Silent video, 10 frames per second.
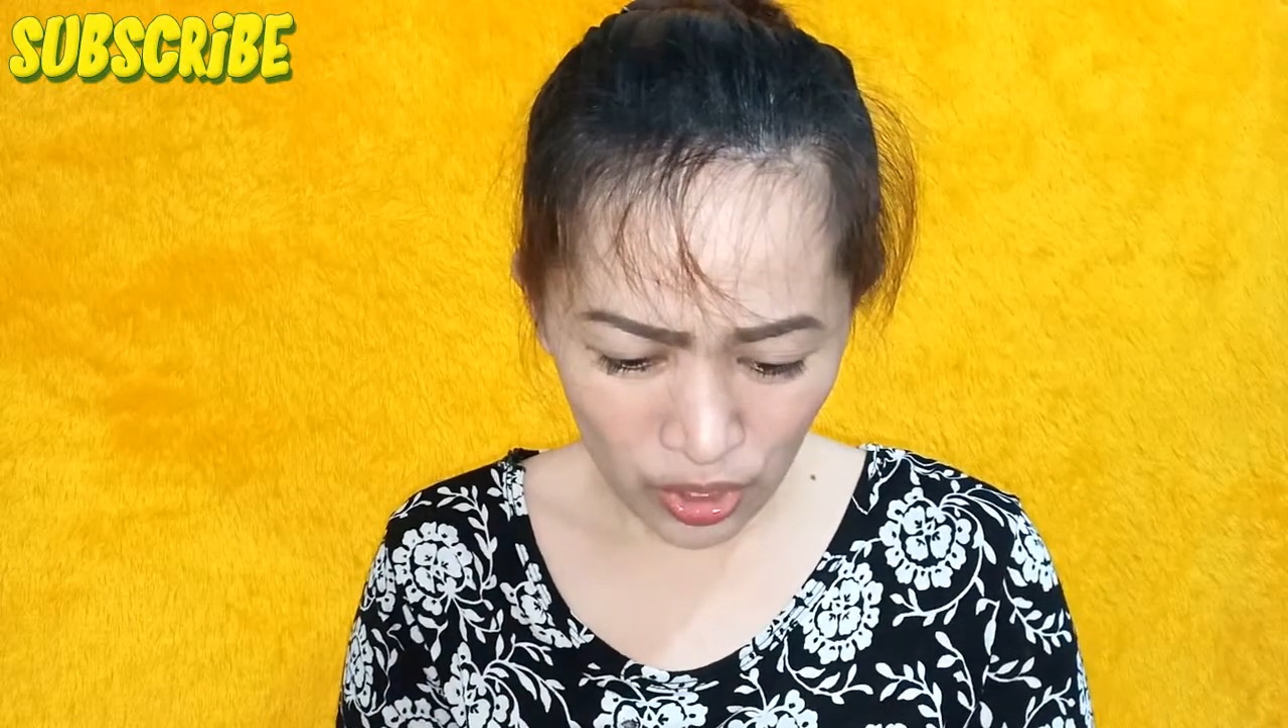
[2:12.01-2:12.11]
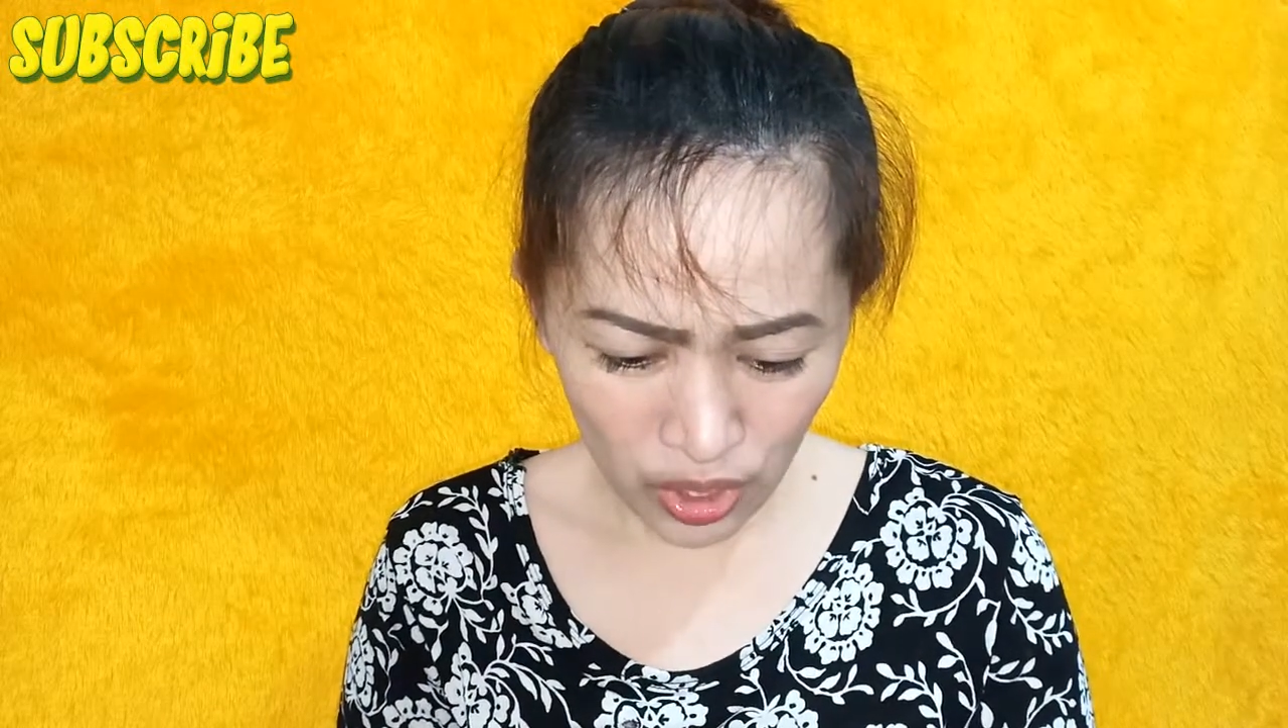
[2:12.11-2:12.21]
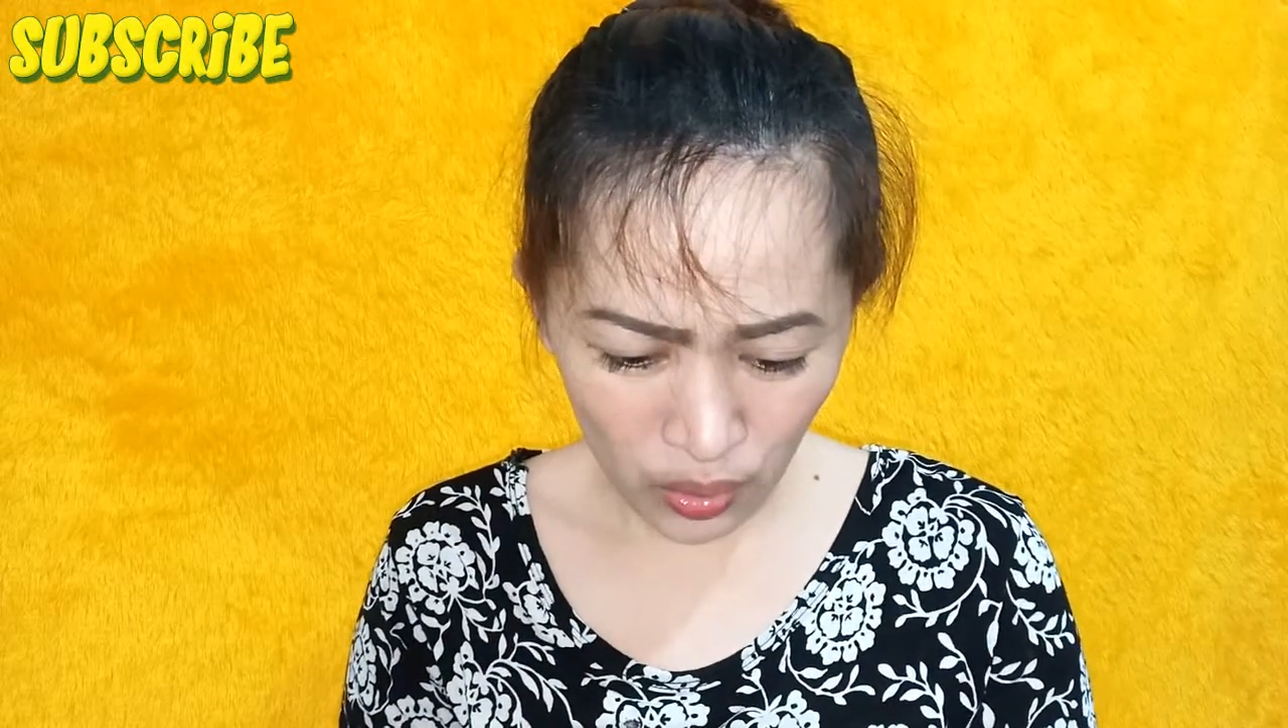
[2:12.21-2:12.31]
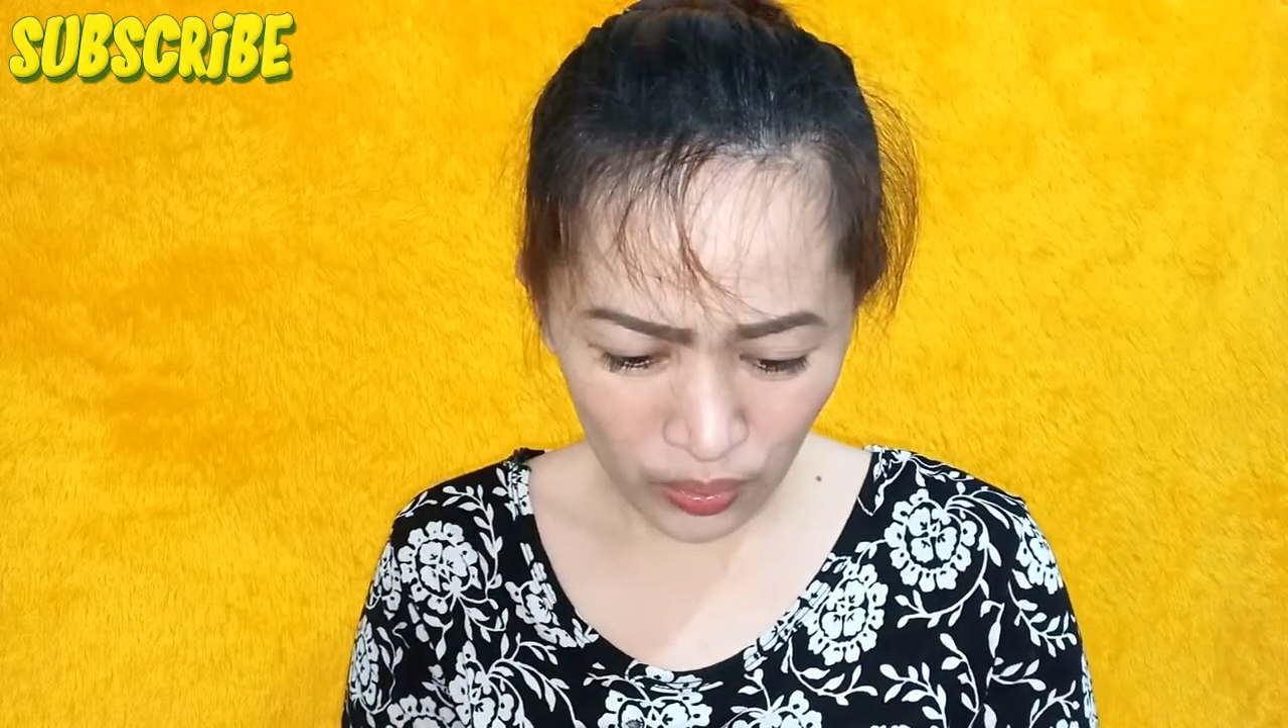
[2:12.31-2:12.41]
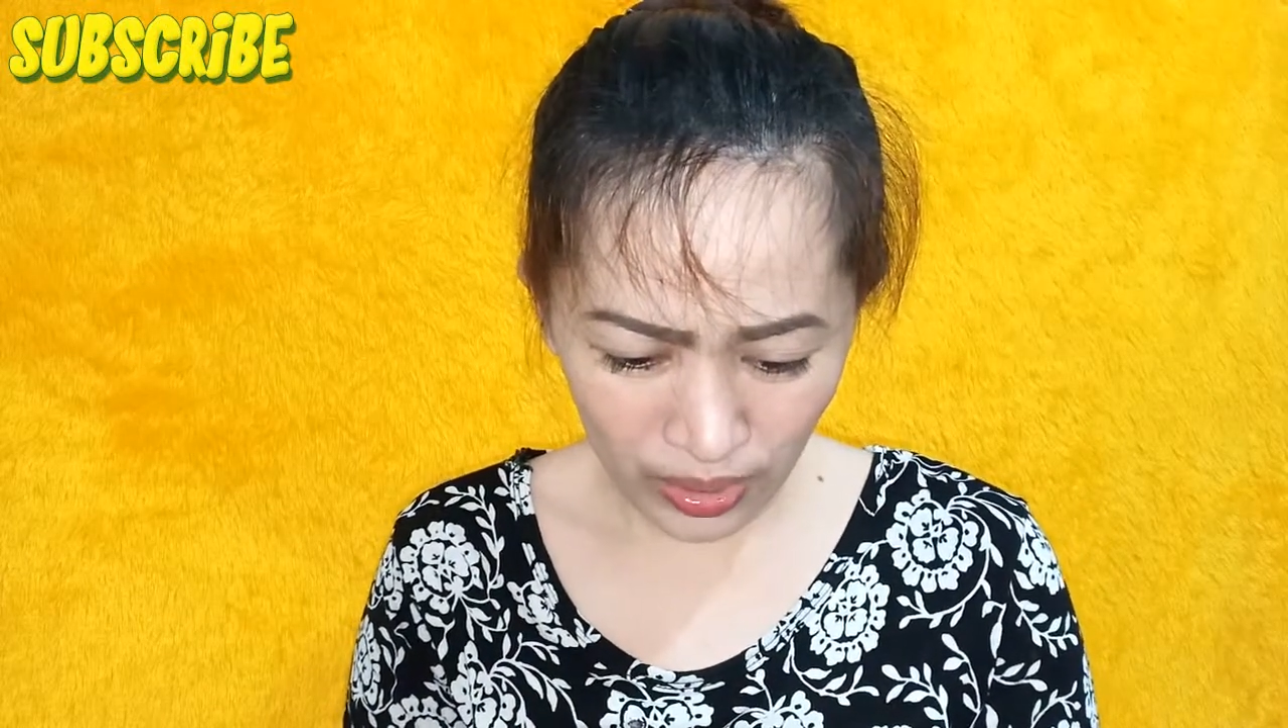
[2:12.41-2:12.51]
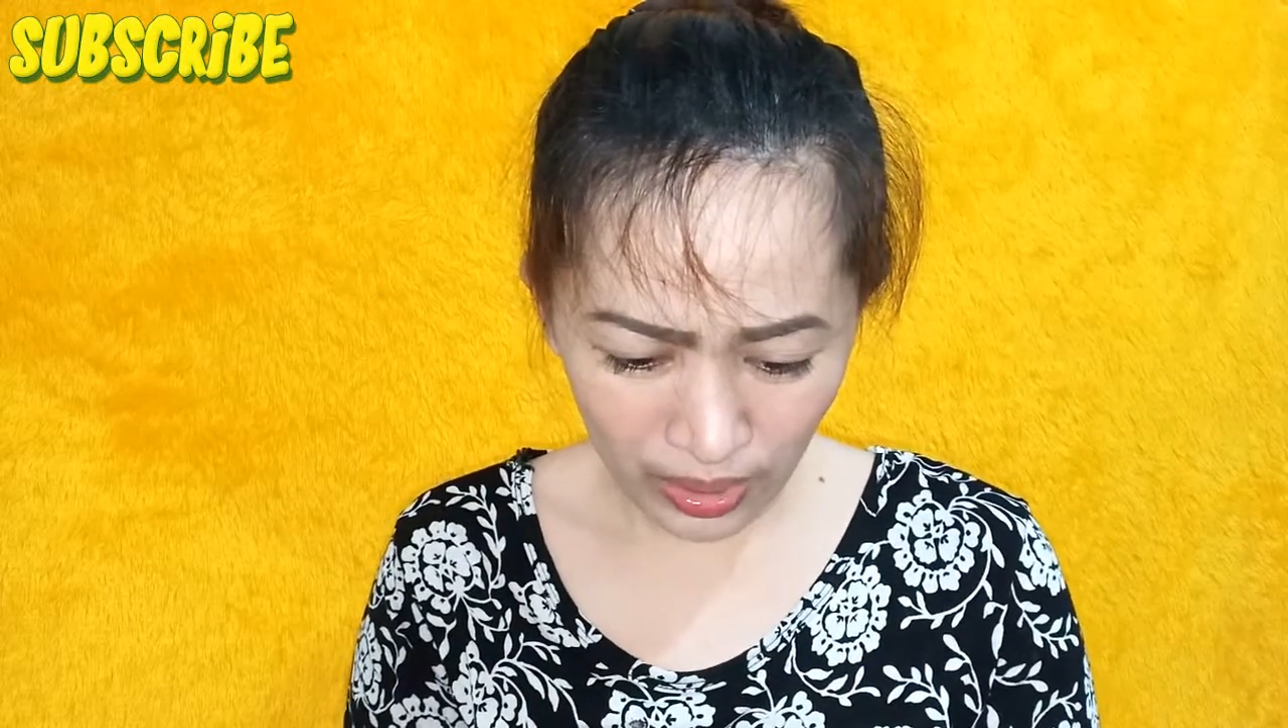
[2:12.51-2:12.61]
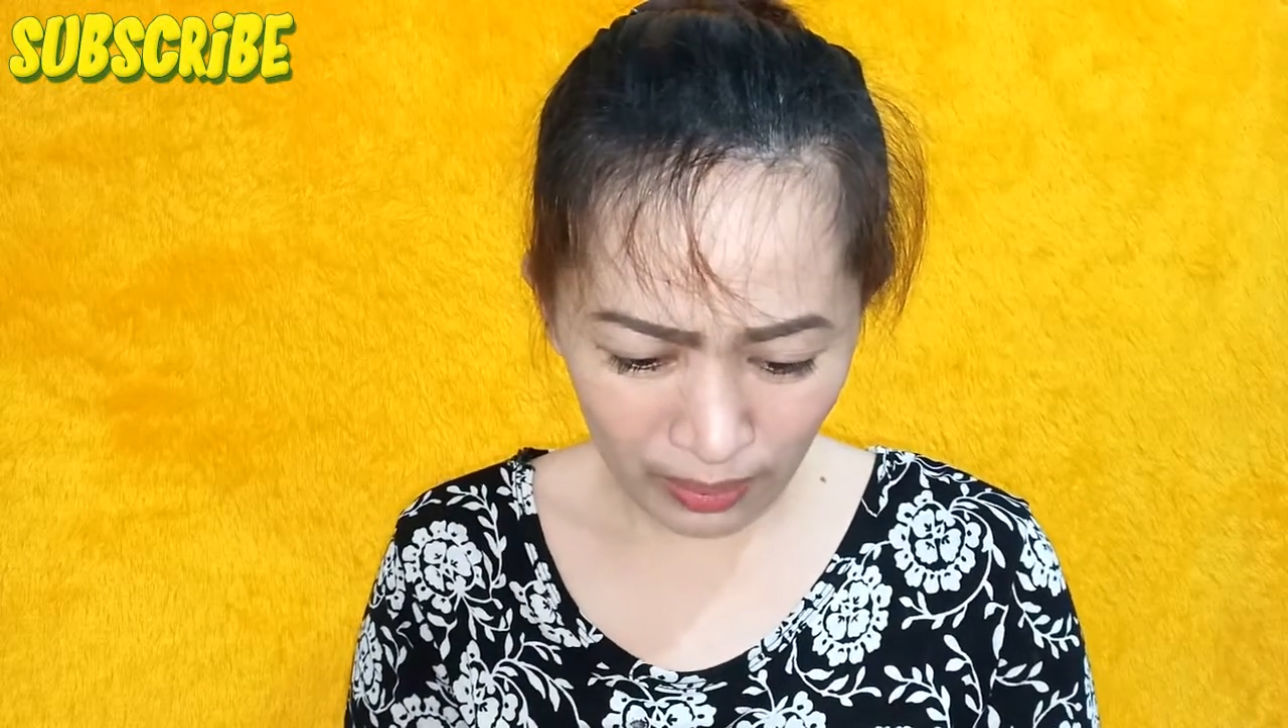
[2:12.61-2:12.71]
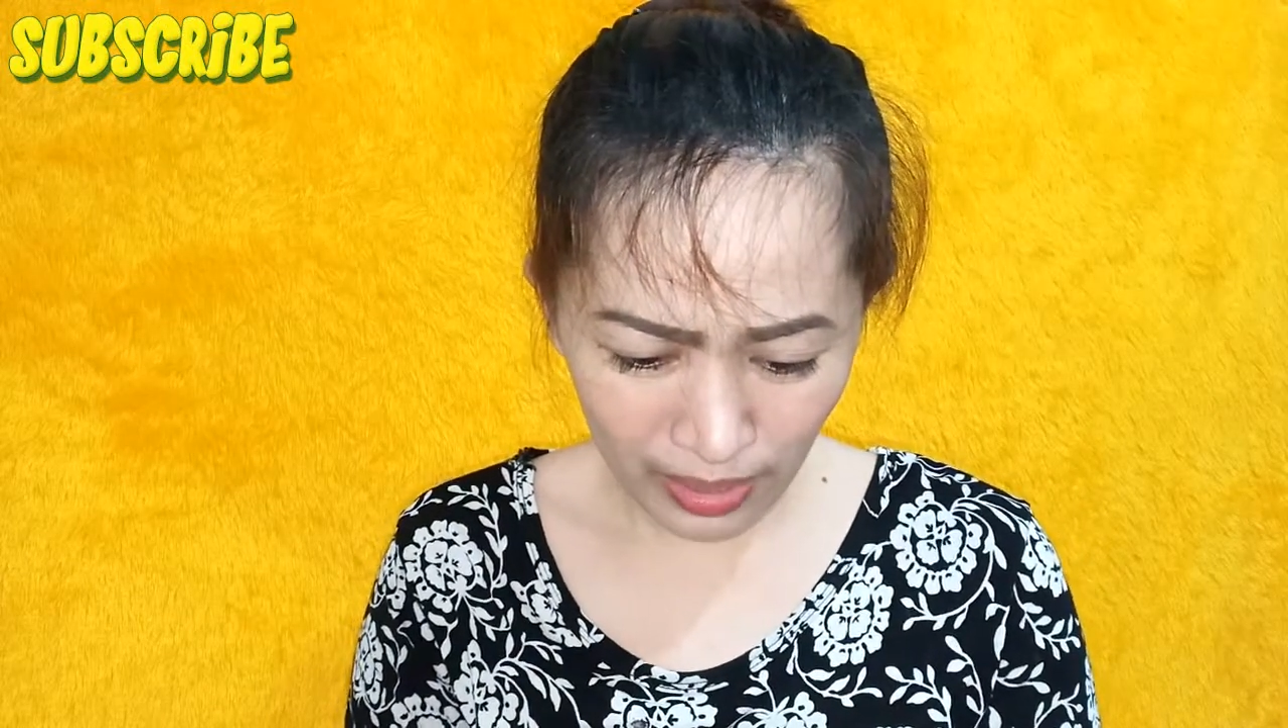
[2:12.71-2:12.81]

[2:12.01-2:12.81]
Shawil